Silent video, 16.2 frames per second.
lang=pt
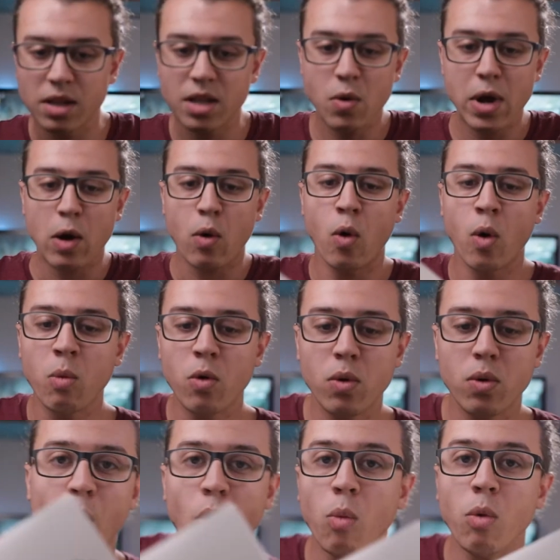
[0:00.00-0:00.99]
Então é
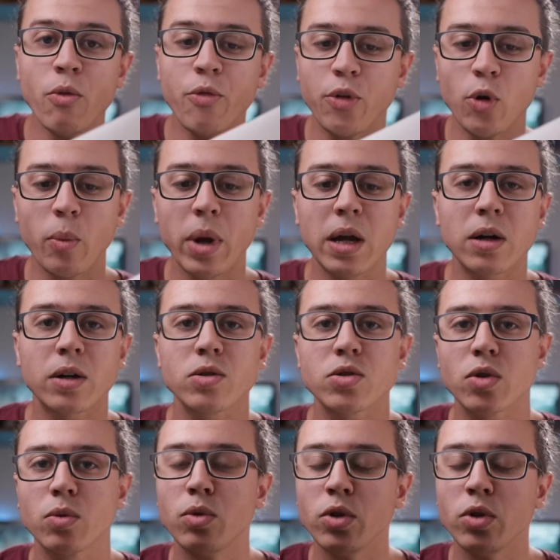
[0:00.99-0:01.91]
como, como um filmmaker, estou